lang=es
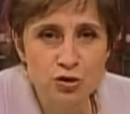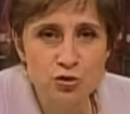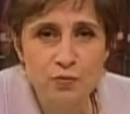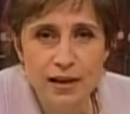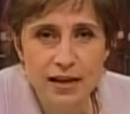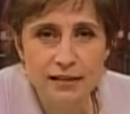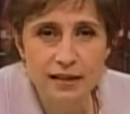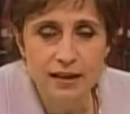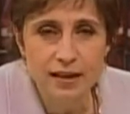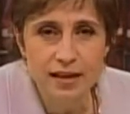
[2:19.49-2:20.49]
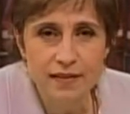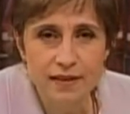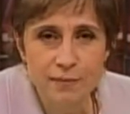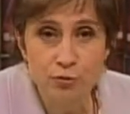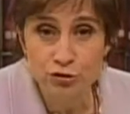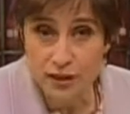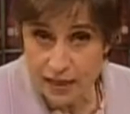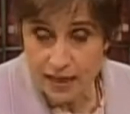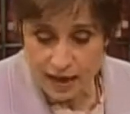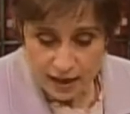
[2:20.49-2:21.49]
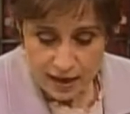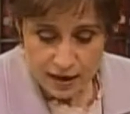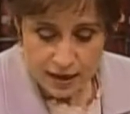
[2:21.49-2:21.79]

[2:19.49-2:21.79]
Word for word: asume la tarea de vocería